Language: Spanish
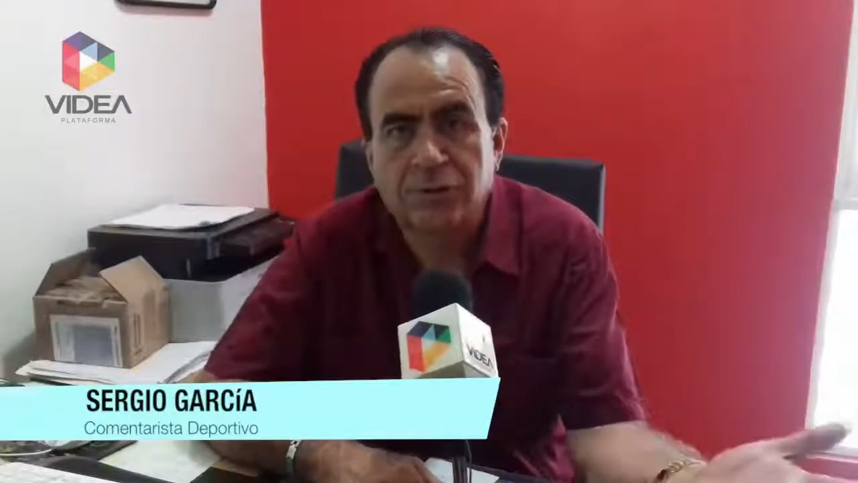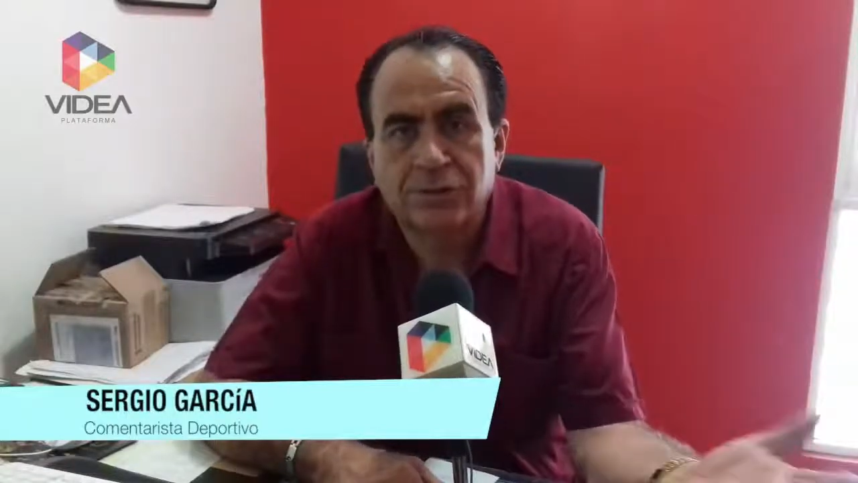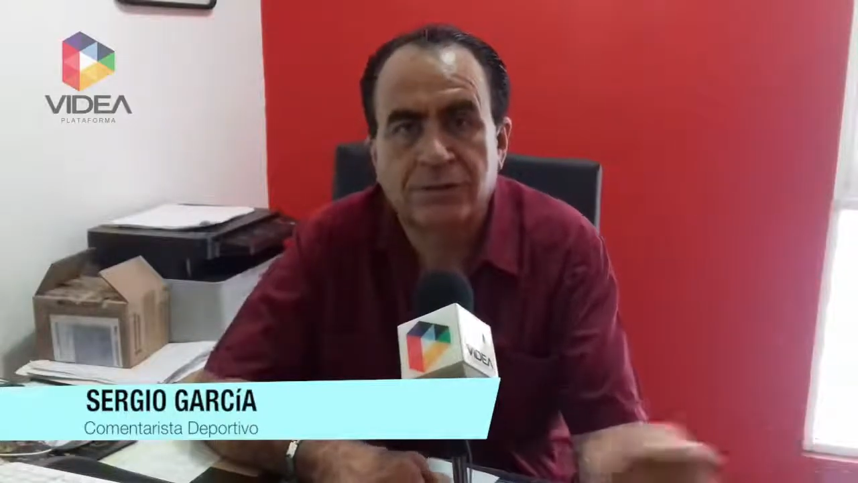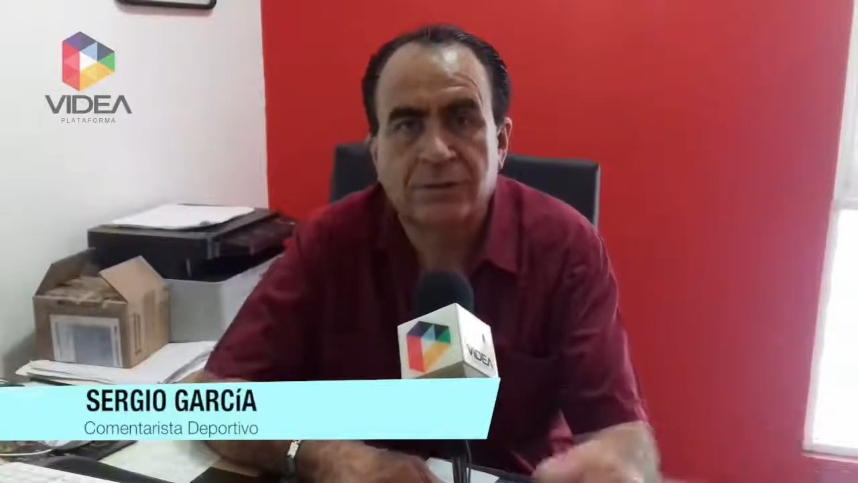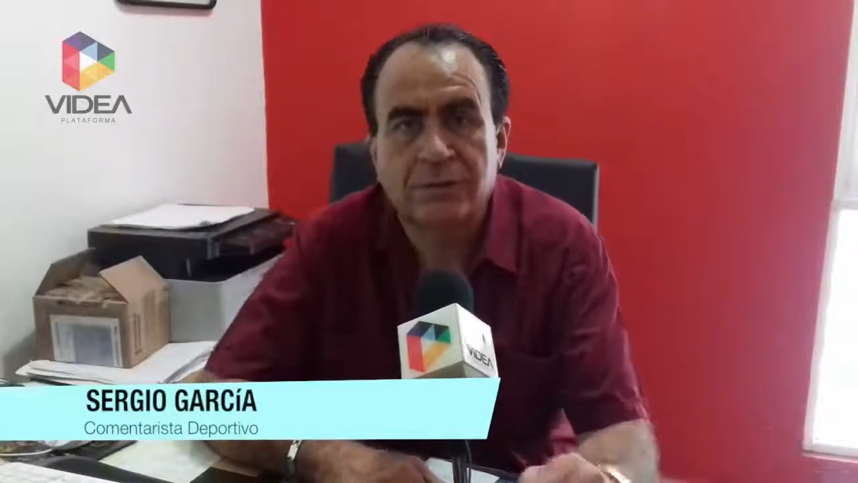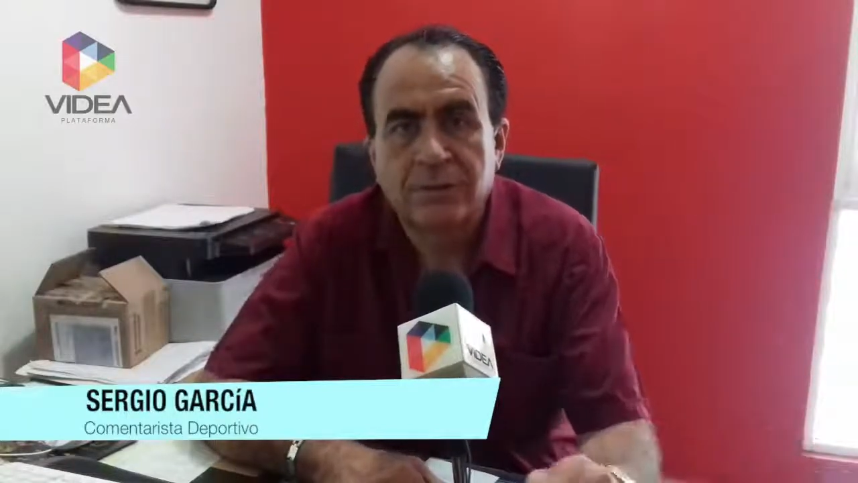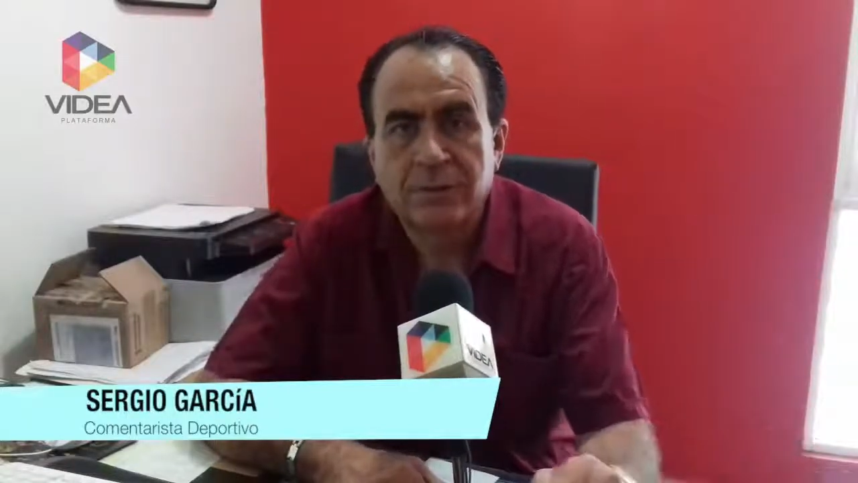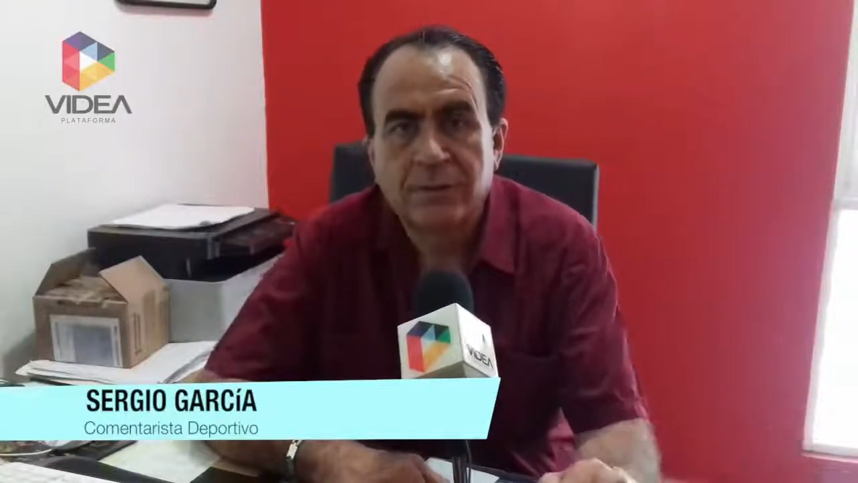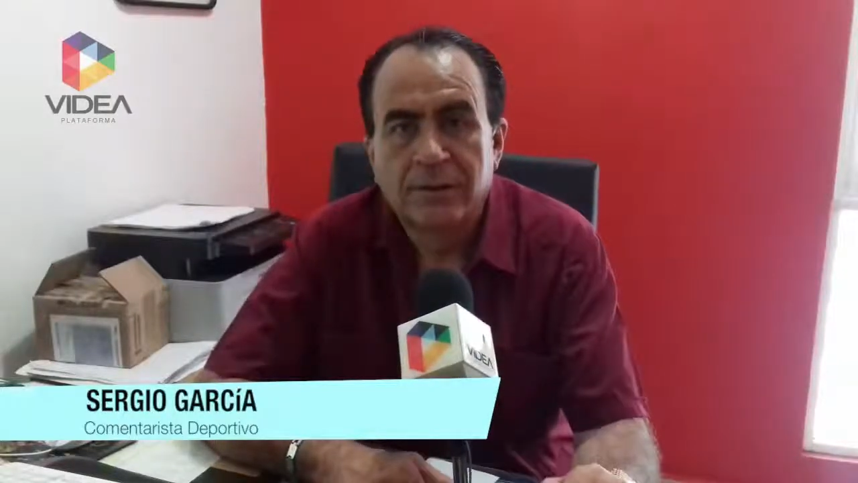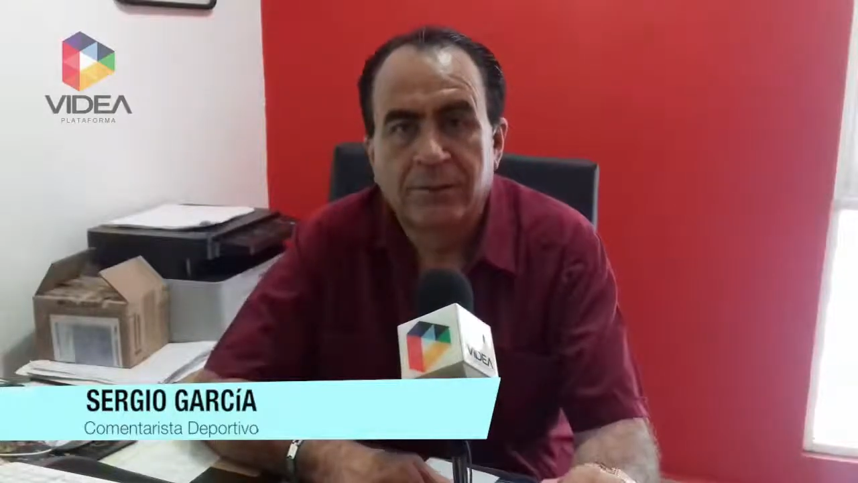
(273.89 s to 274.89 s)
gusto
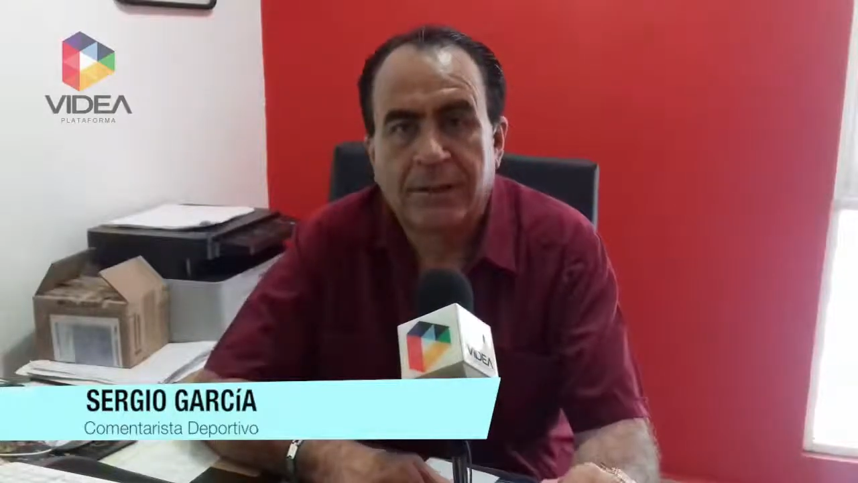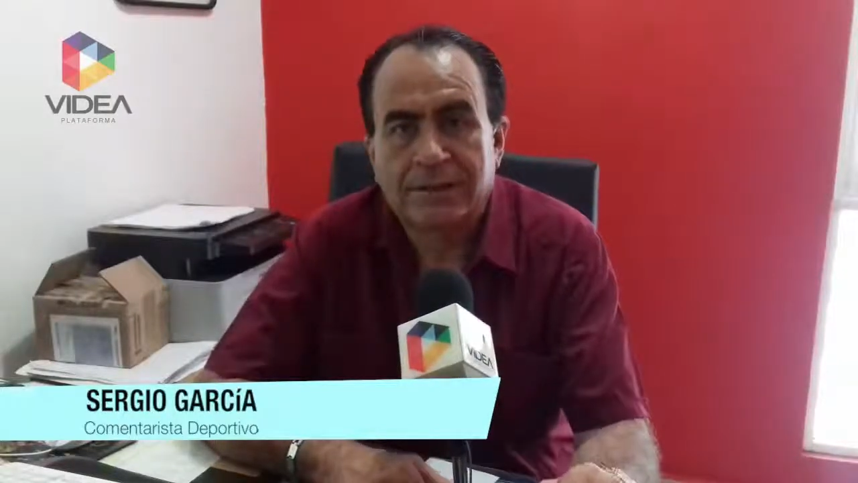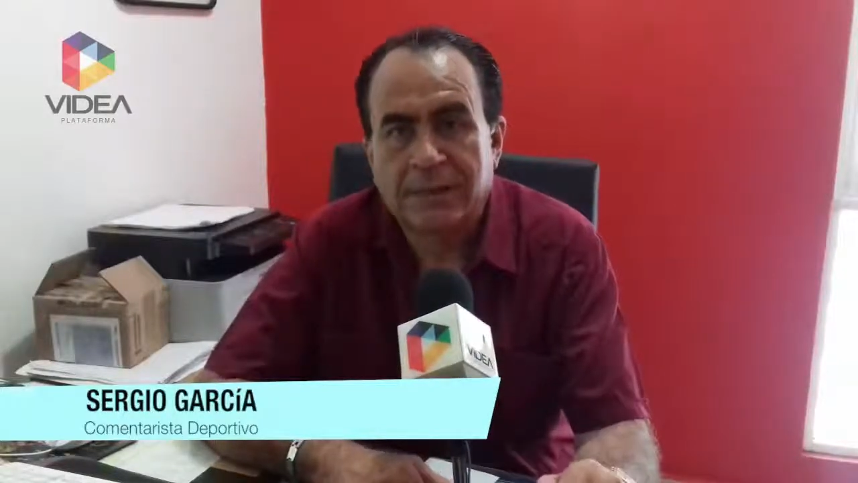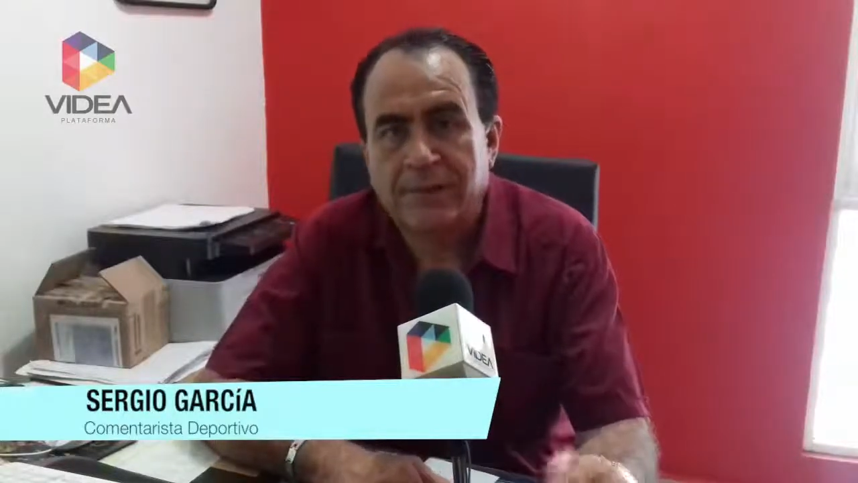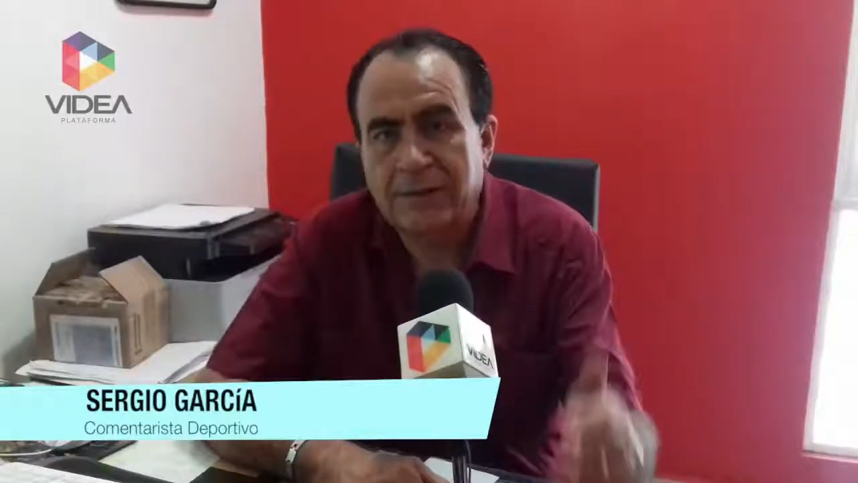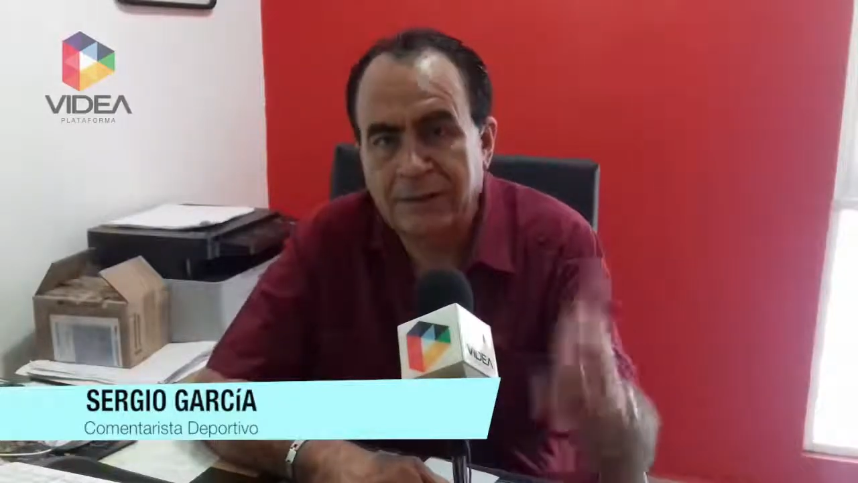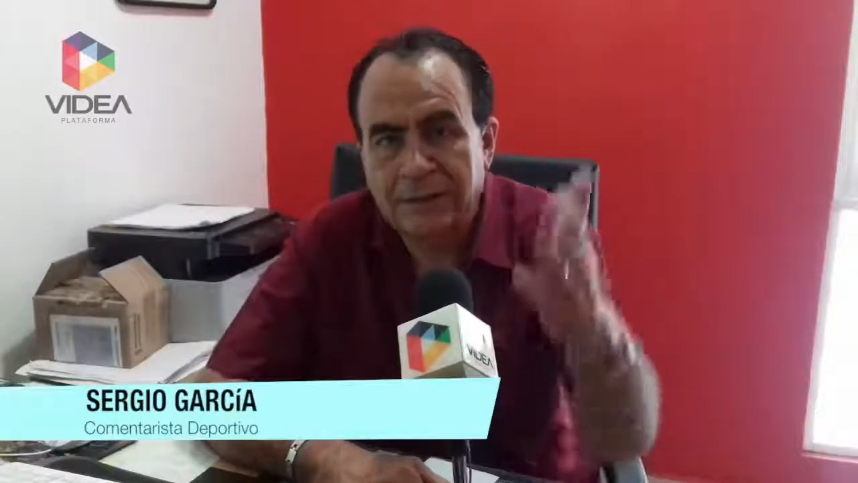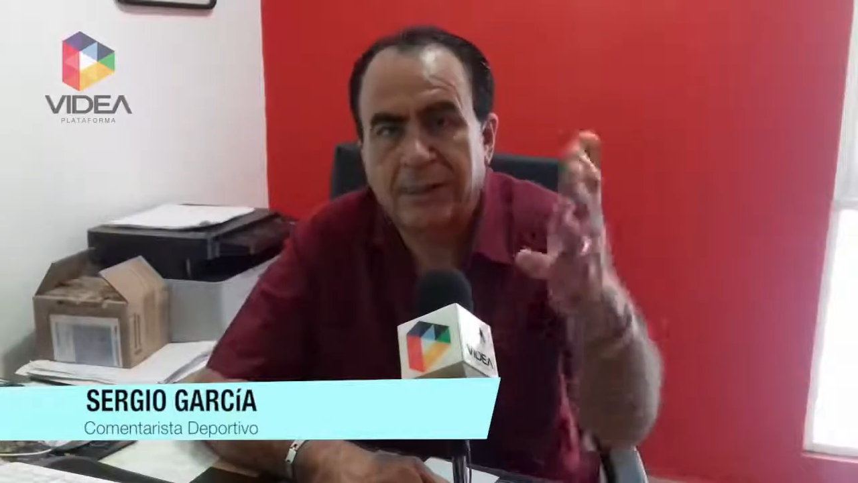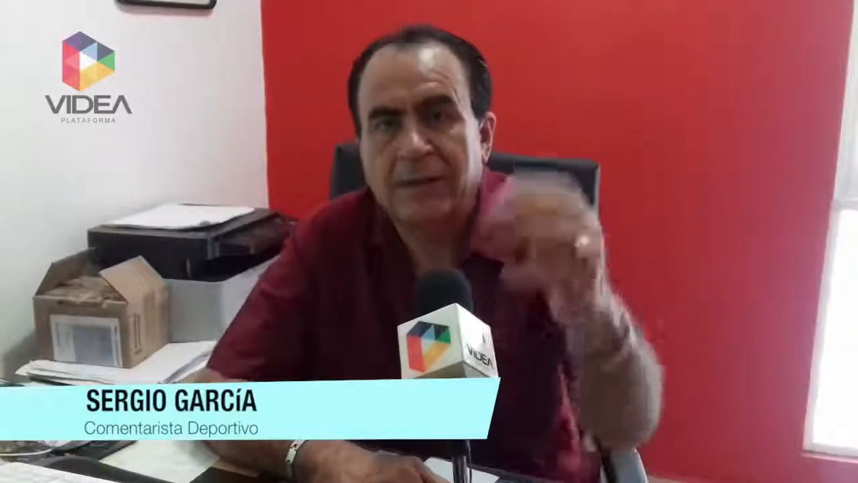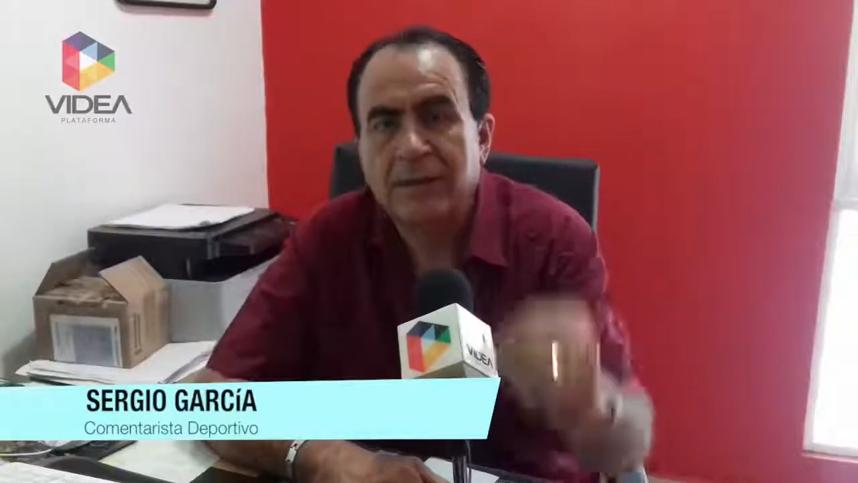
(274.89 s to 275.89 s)
para servir a
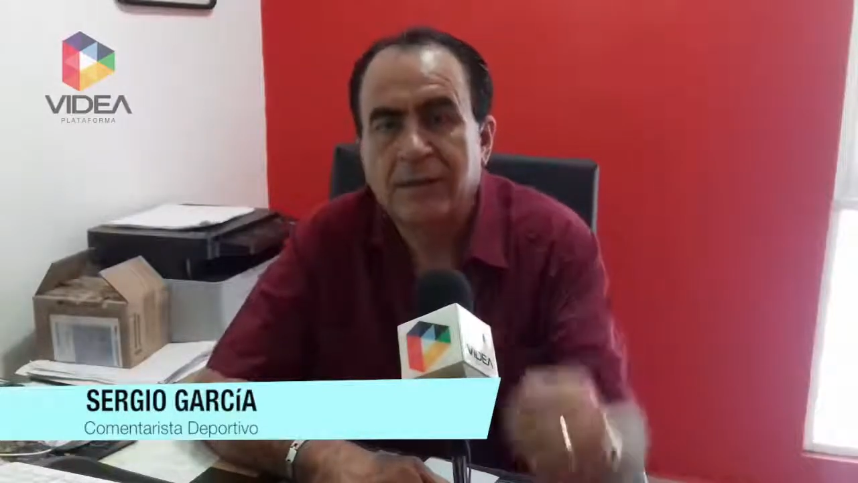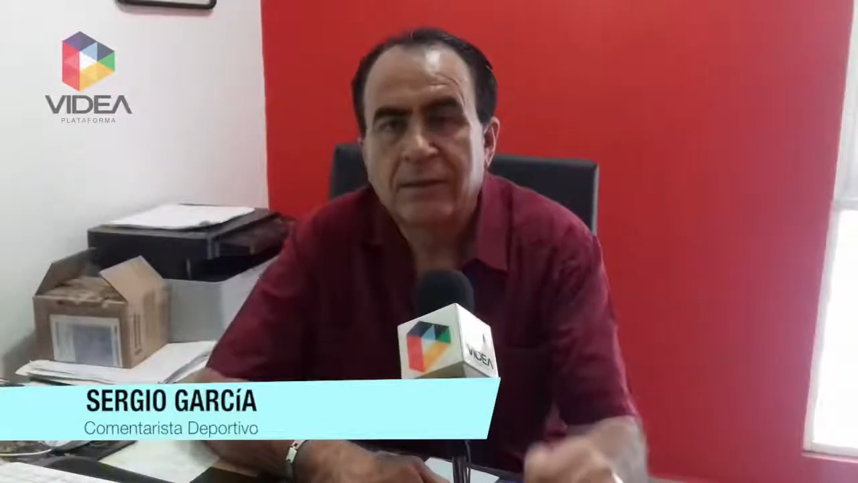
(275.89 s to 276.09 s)
usted,